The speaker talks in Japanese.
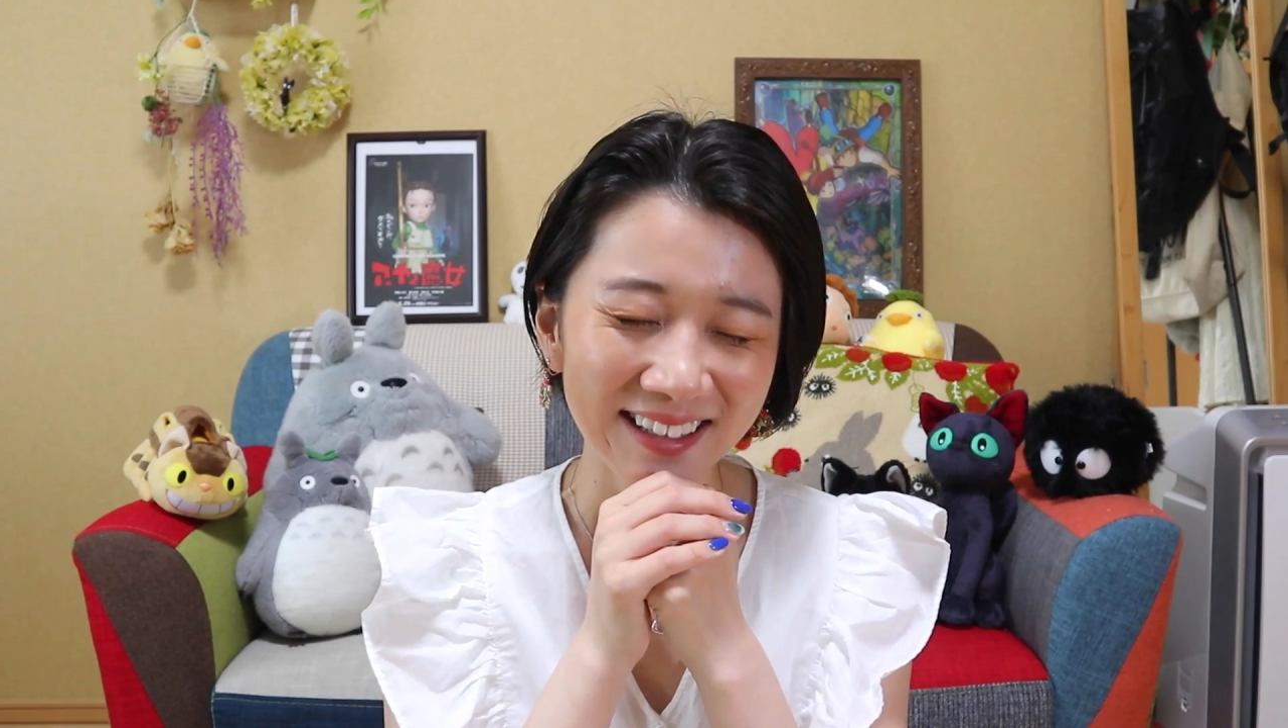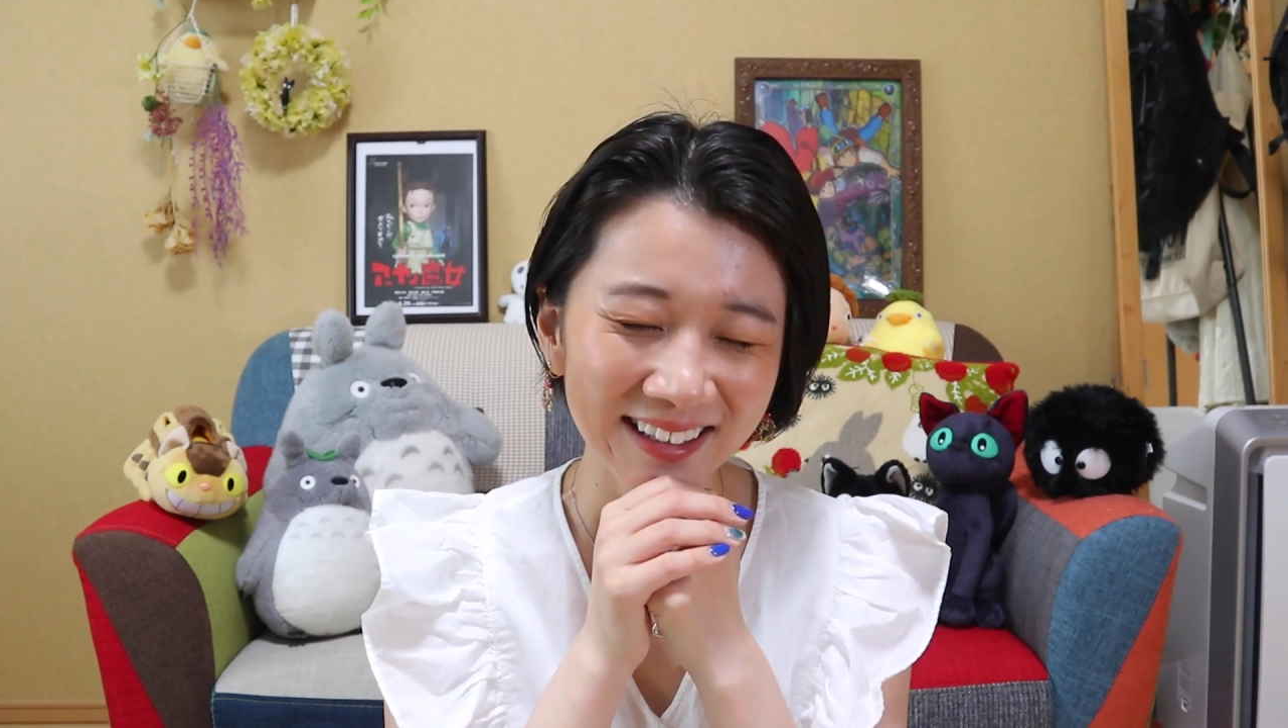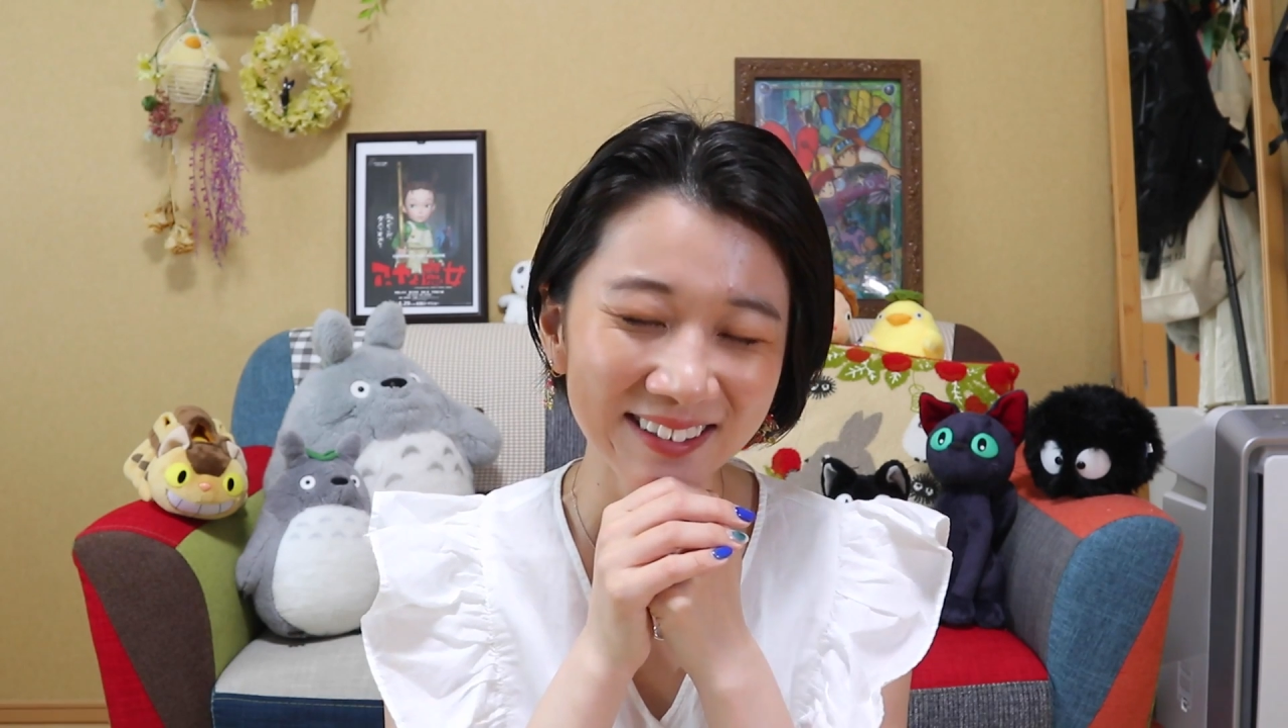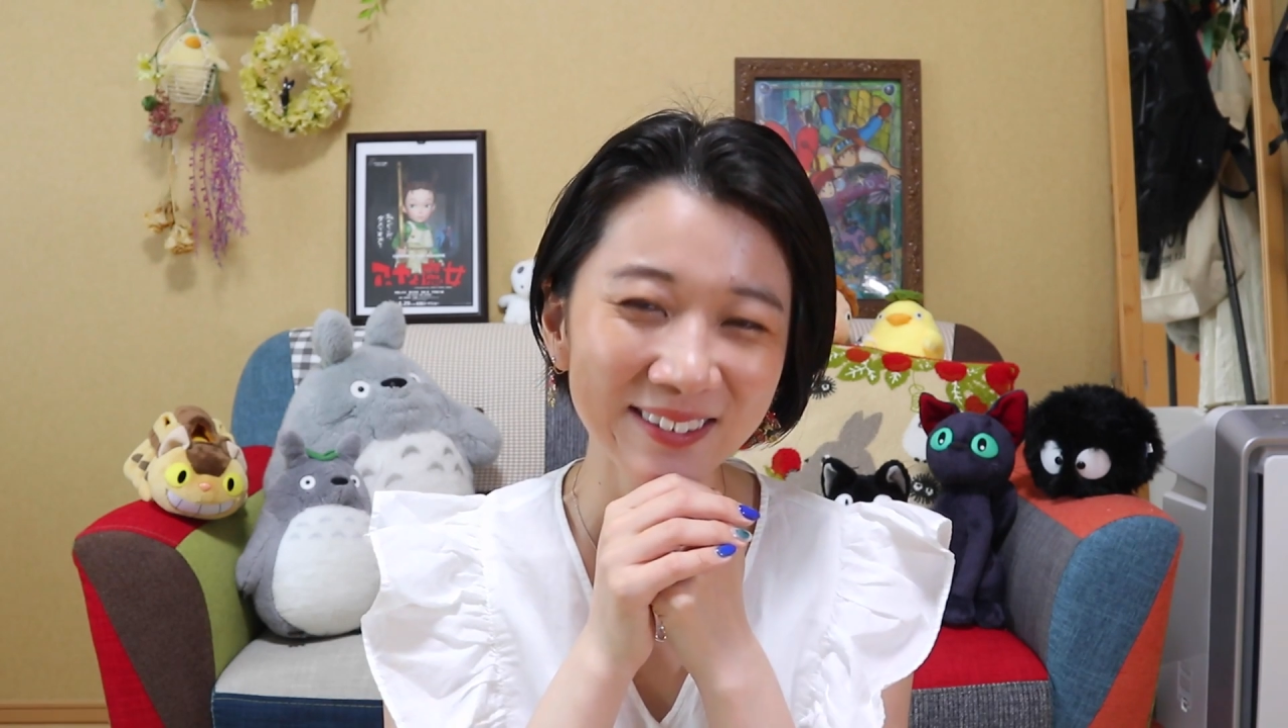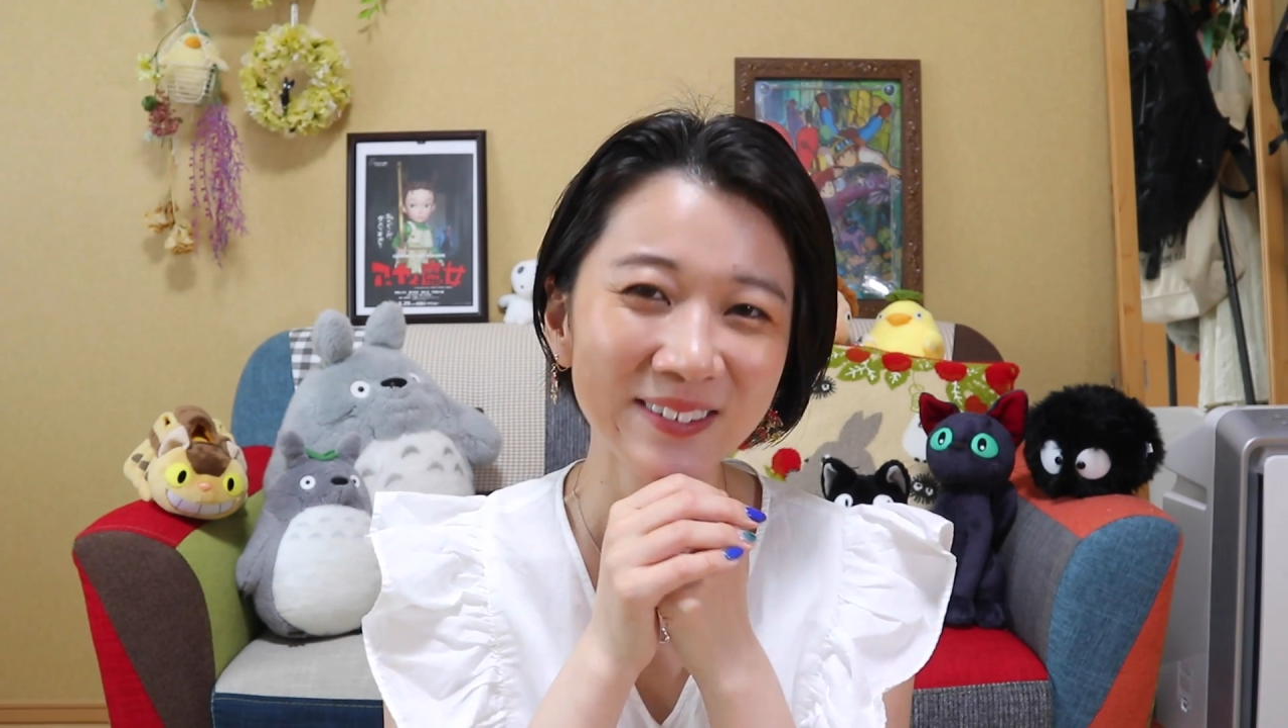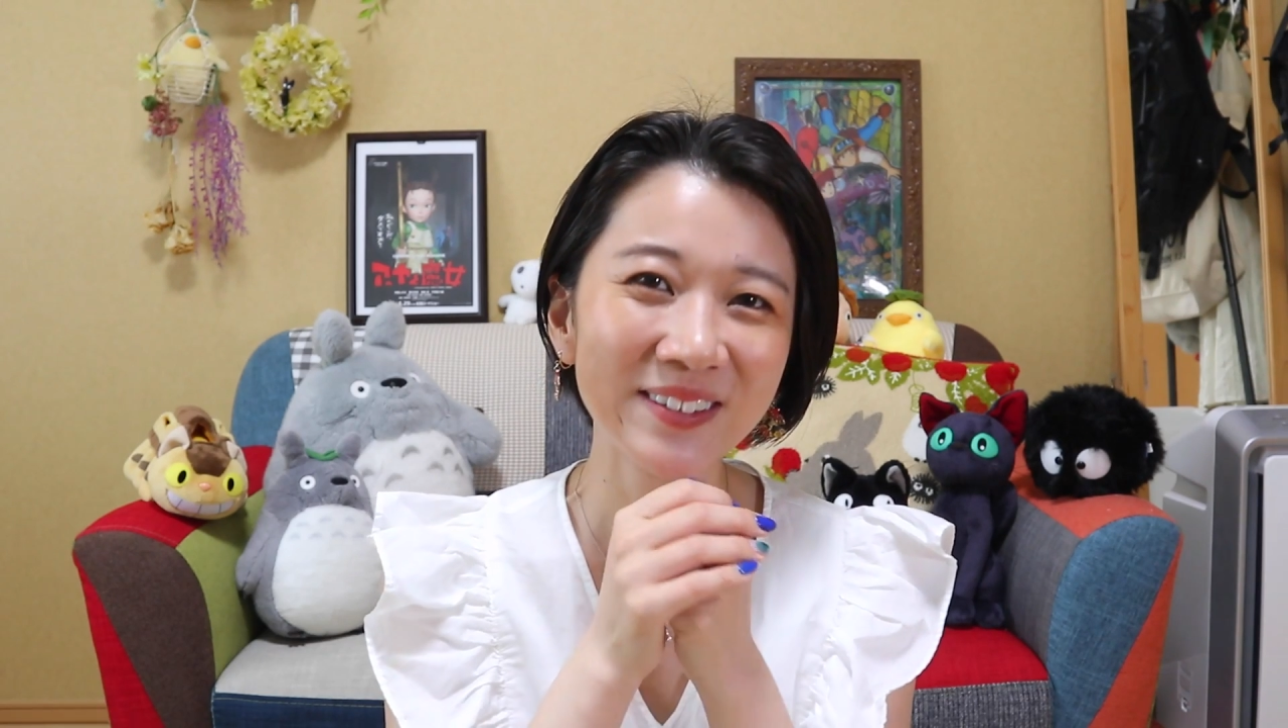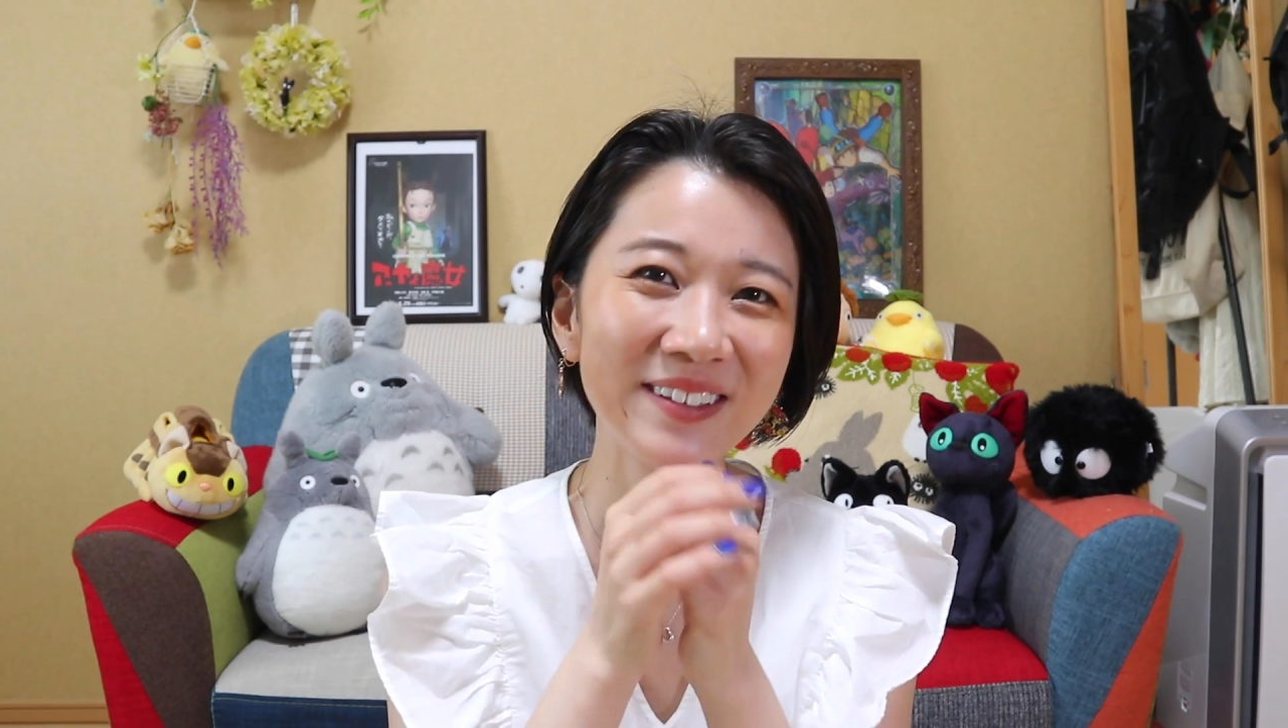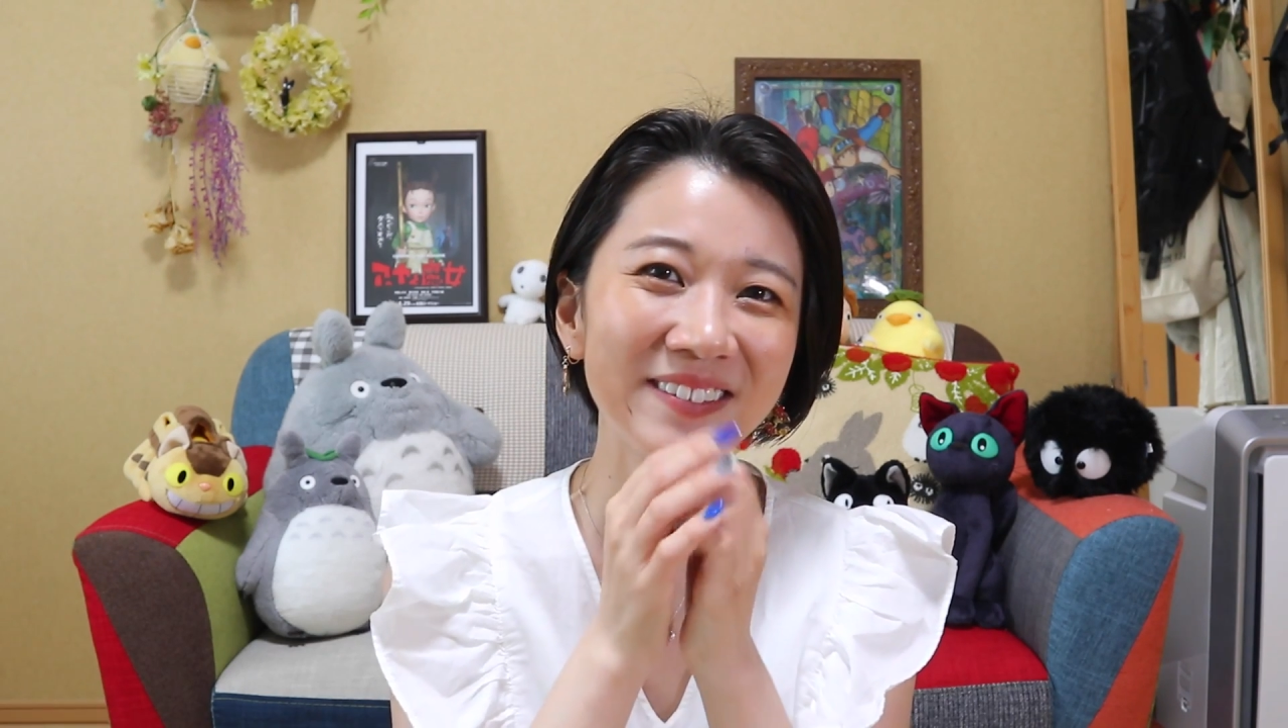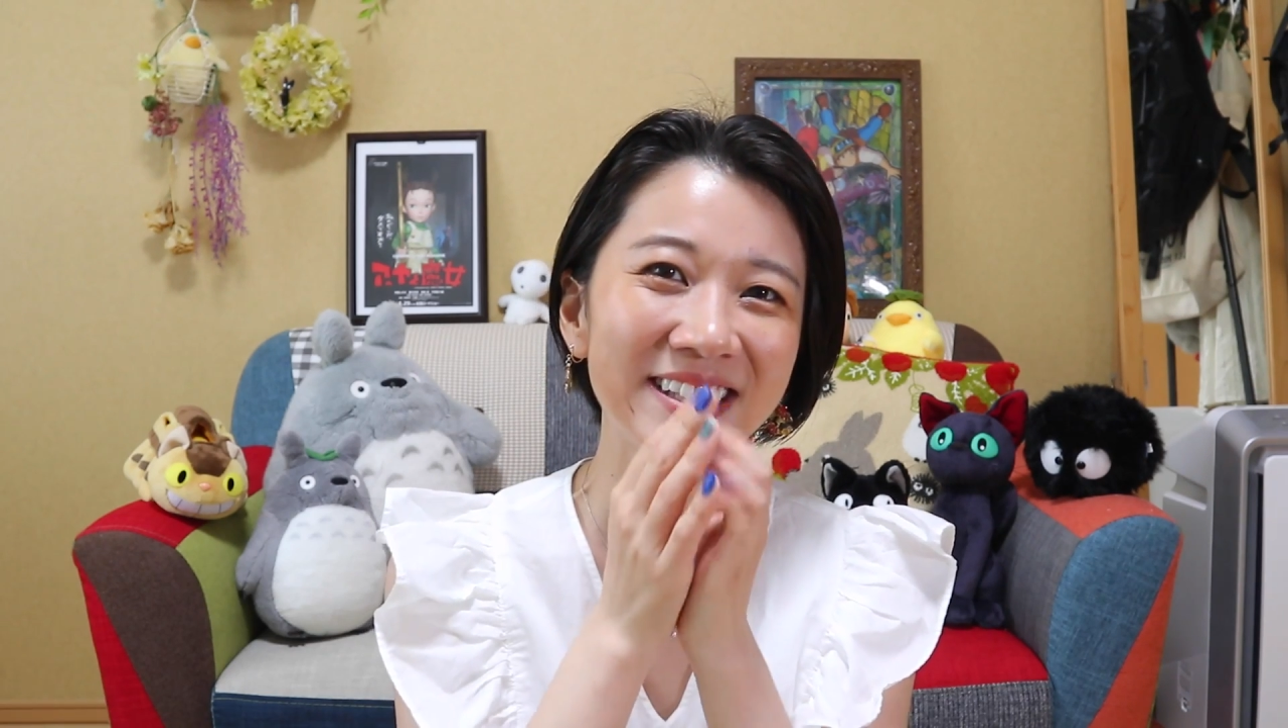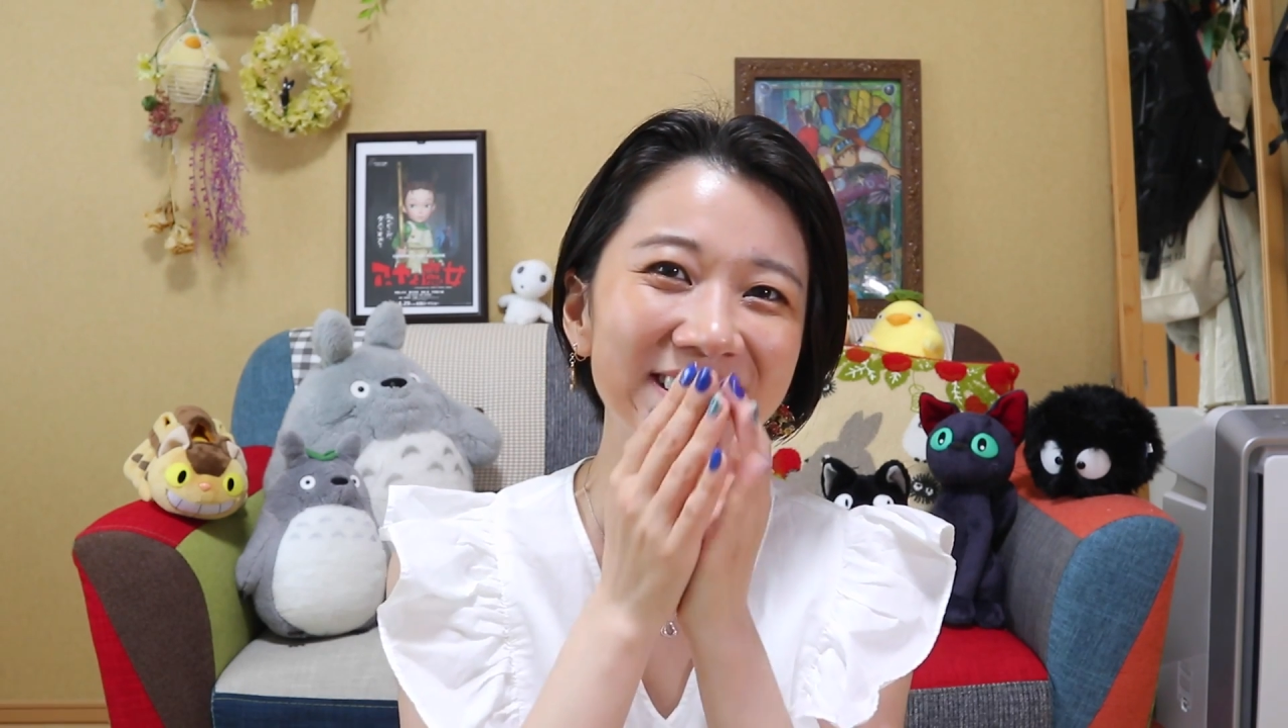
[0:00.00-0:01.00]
なと思いま